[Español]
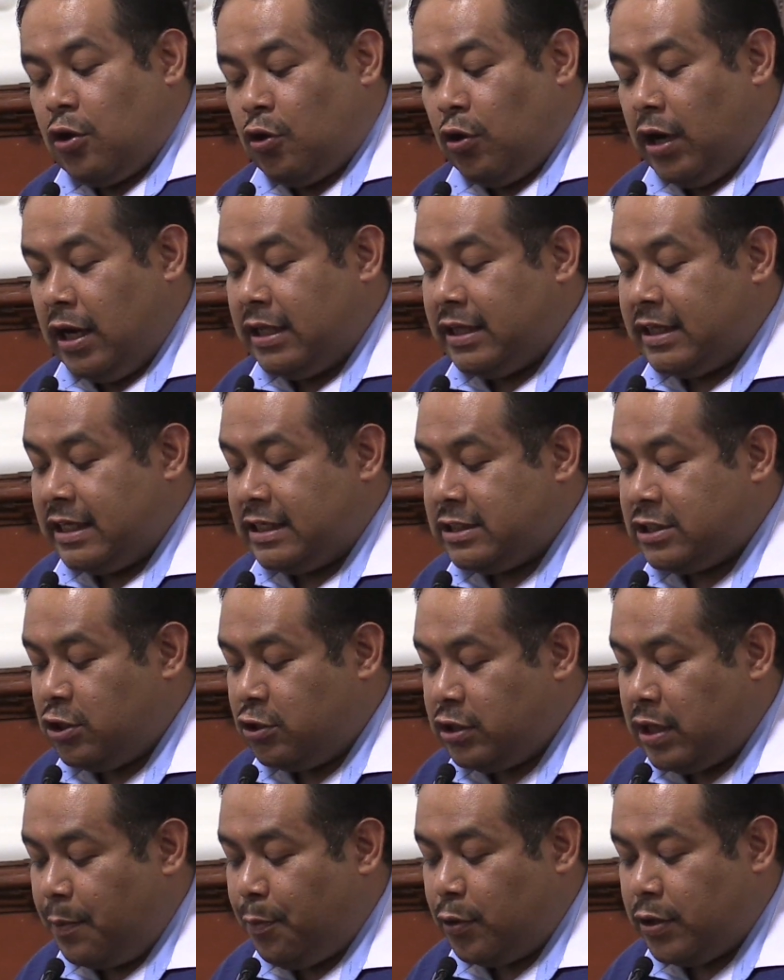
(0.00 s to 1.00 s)
Con la
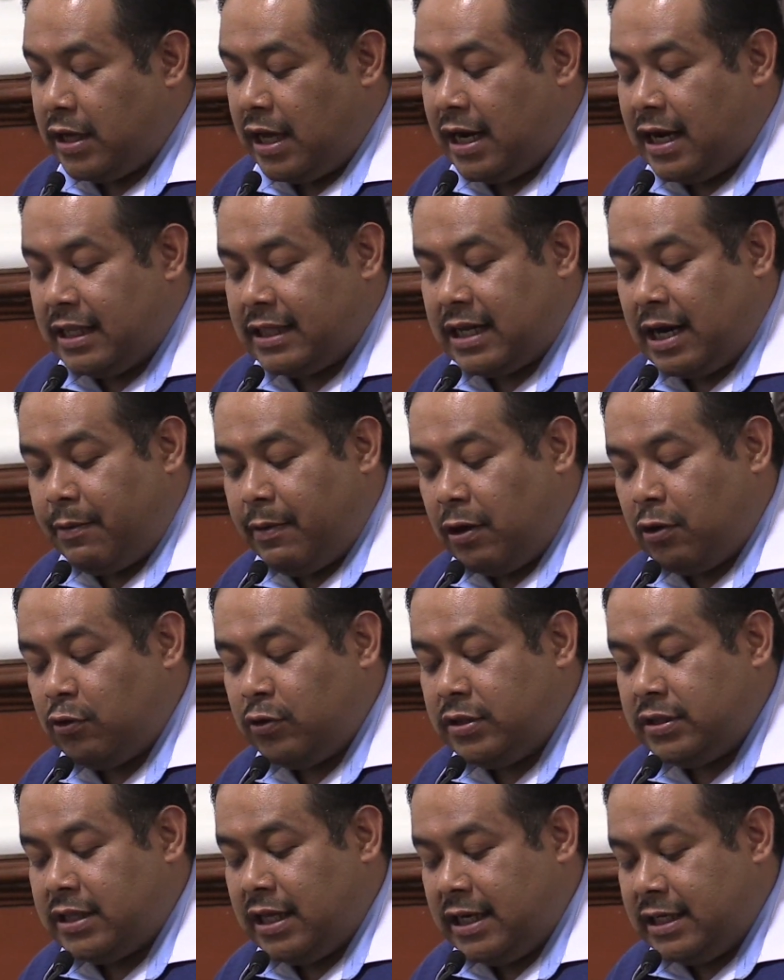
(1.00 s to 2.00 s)
intención de apoyar el
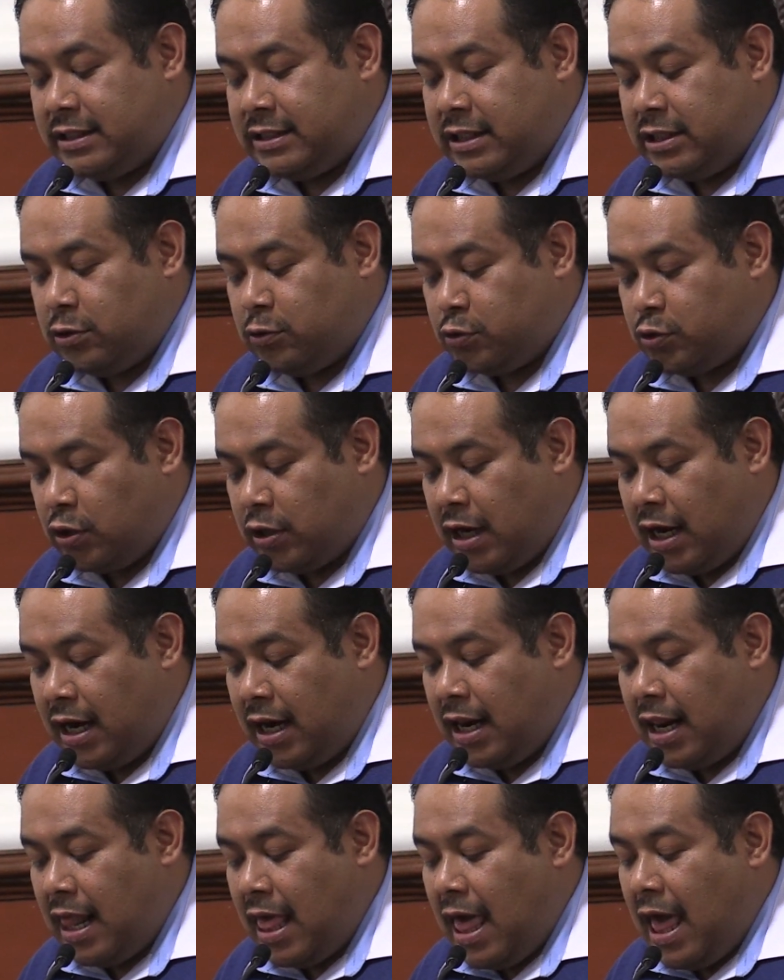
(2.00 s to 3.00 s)
trabajo
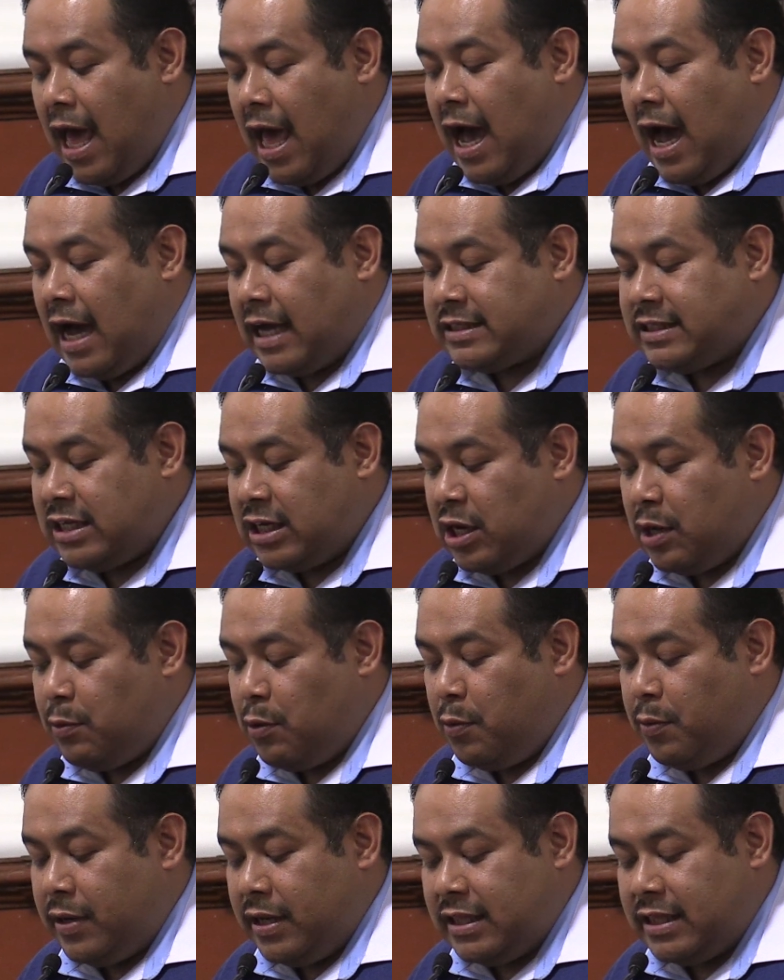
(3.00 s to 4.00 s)
interinstitucional, así
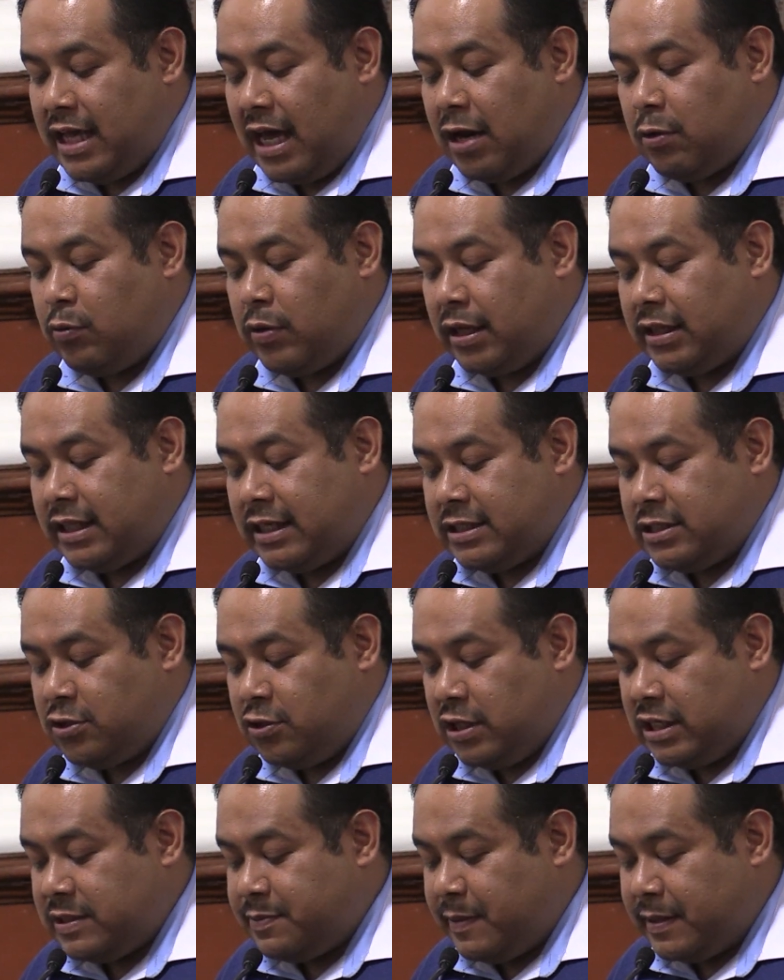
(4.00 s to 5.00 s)
como brindar una
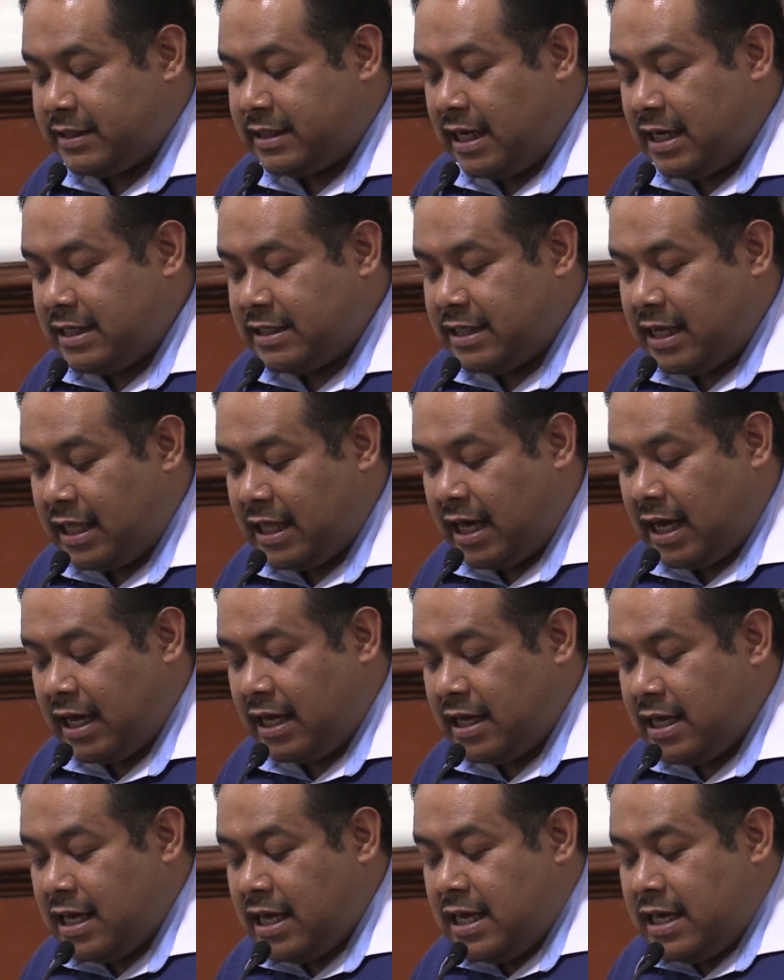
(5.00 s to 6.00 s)
atención especializada
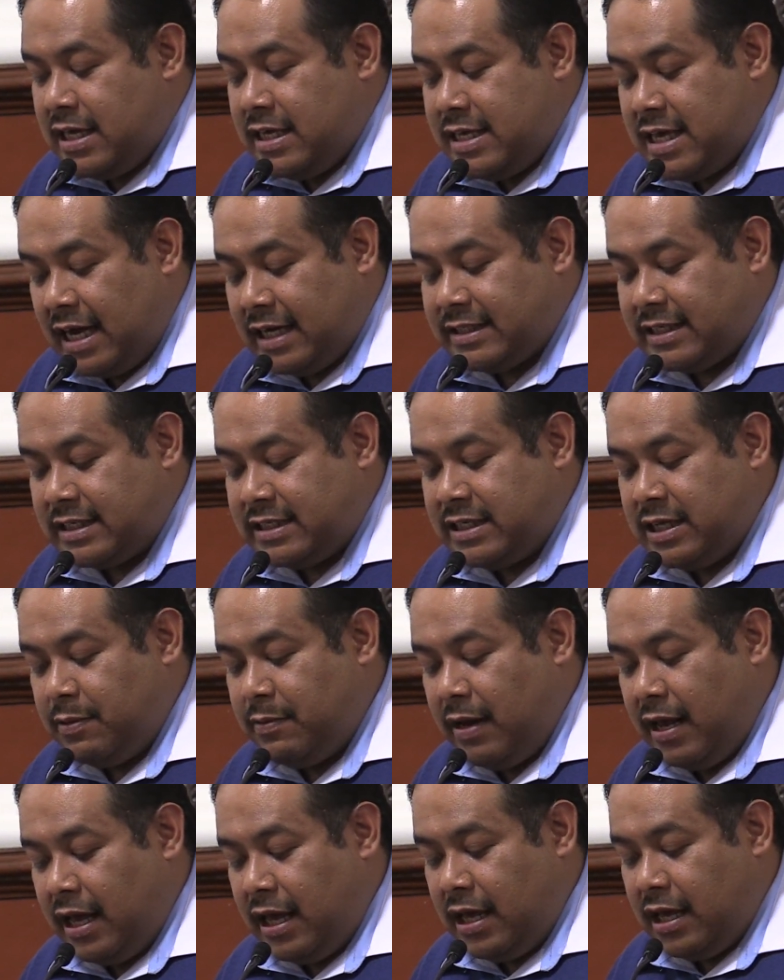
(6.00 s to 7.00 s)
y
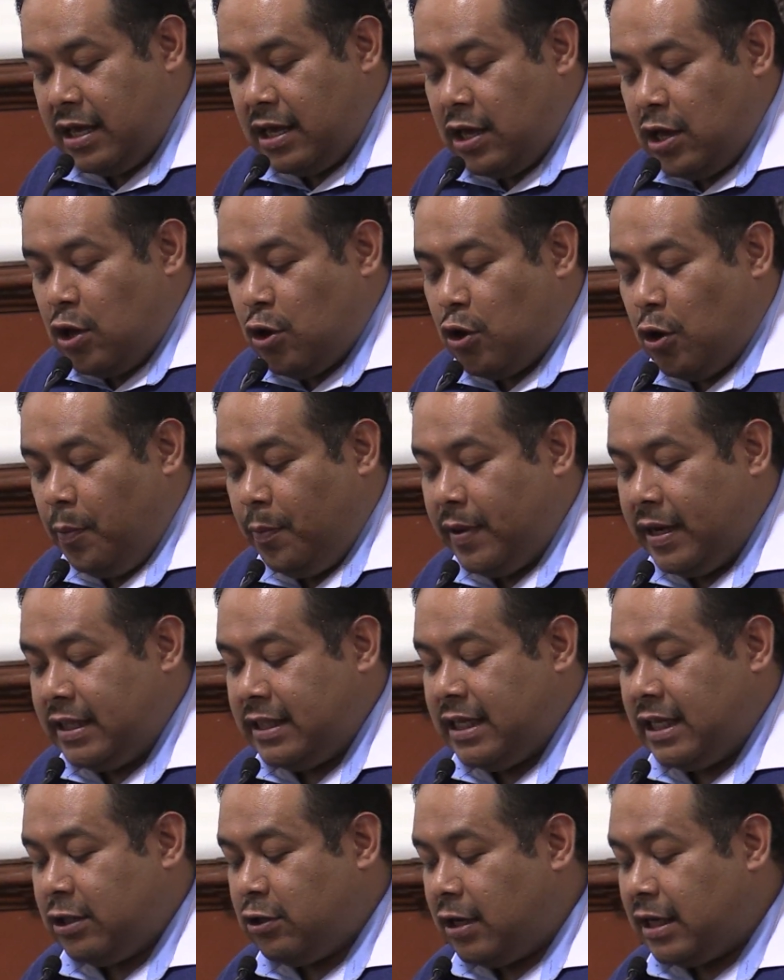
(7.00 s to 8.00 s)
accesible,
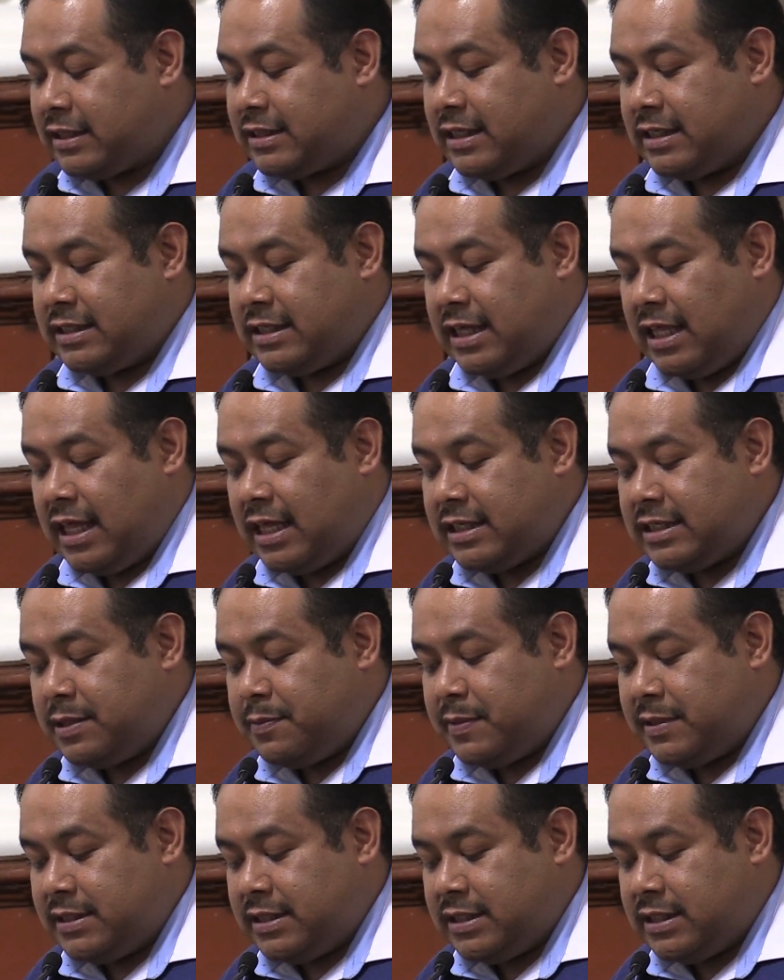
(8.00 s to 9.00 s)
comprendiendo las necesidades y
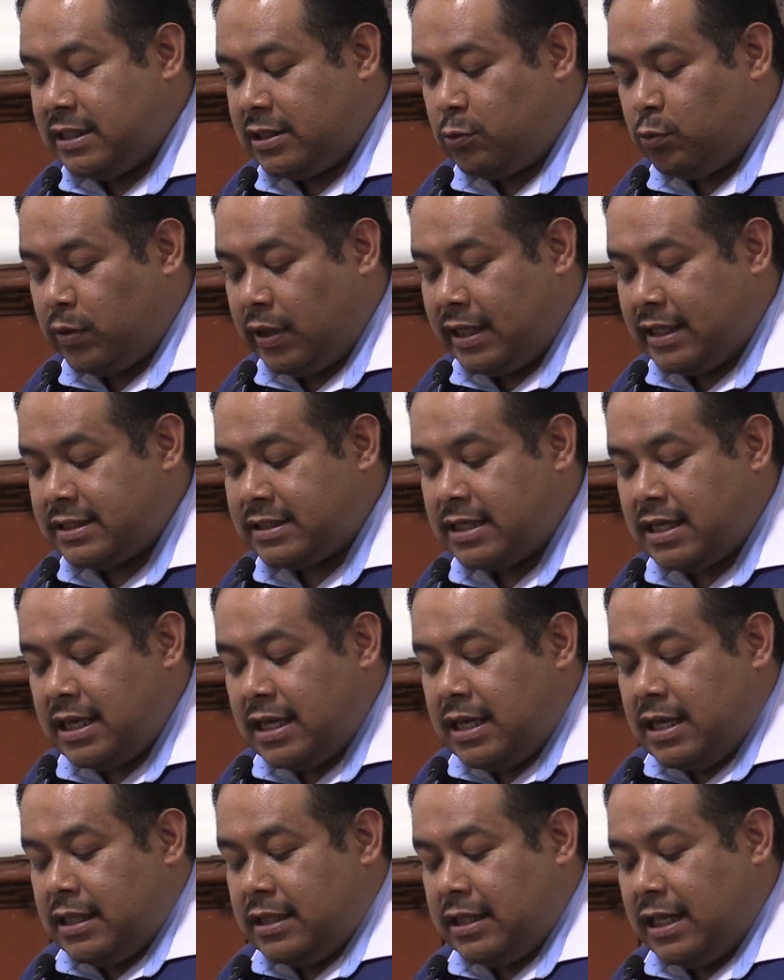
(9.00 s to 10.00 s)
vicisitudes
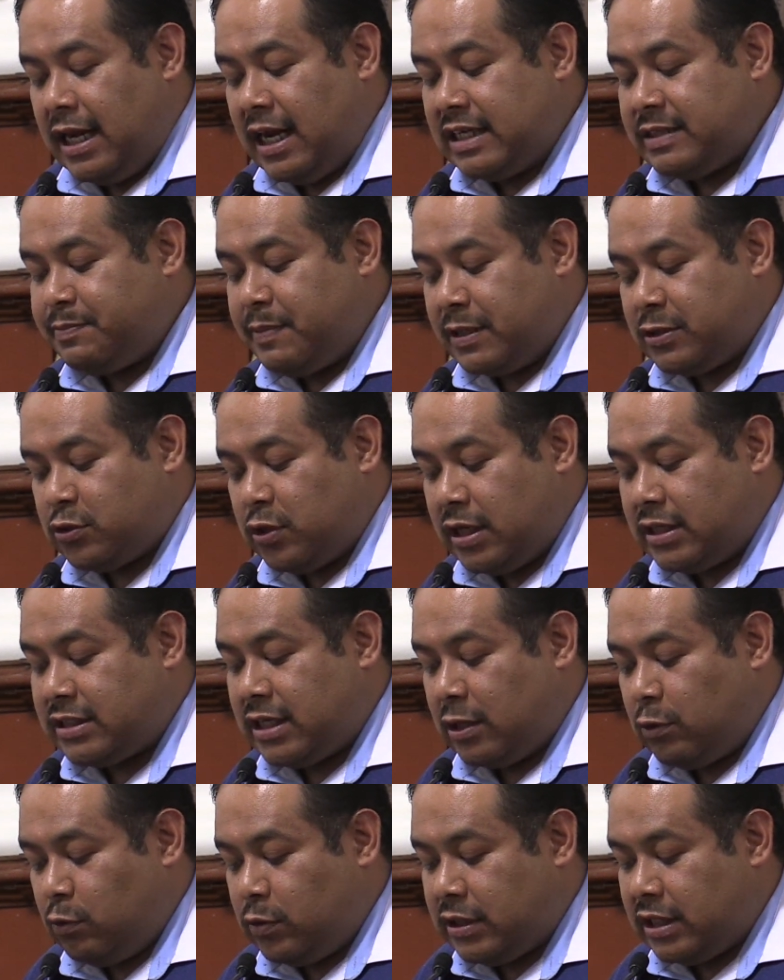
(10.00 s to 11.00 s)
de las personas
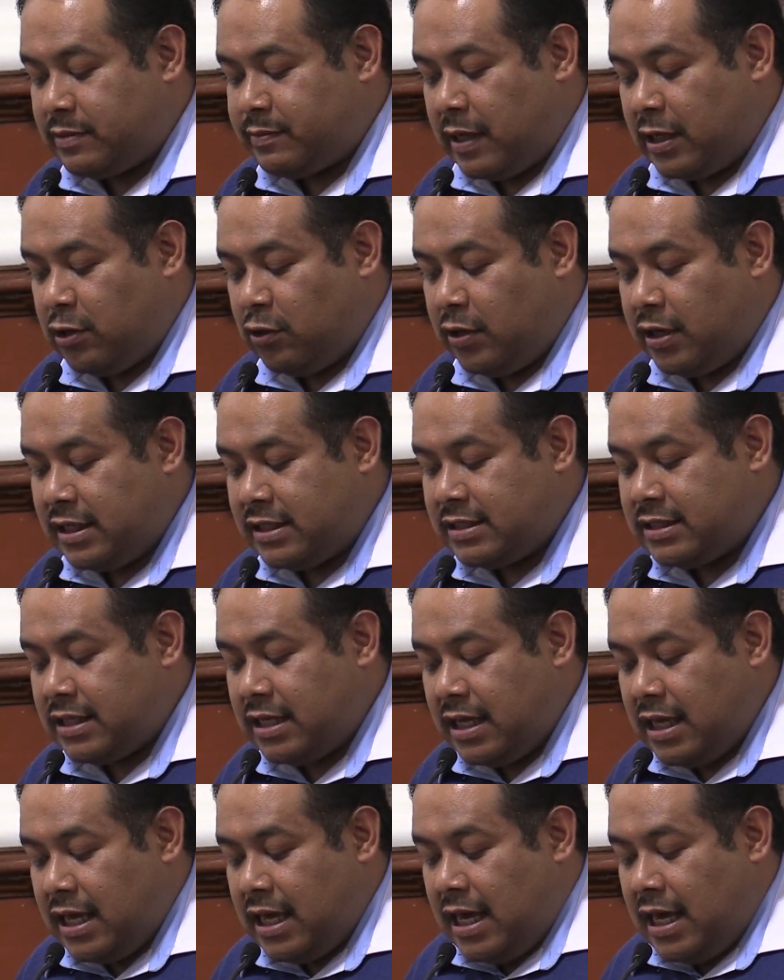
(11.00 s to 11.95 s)
adultas mayores,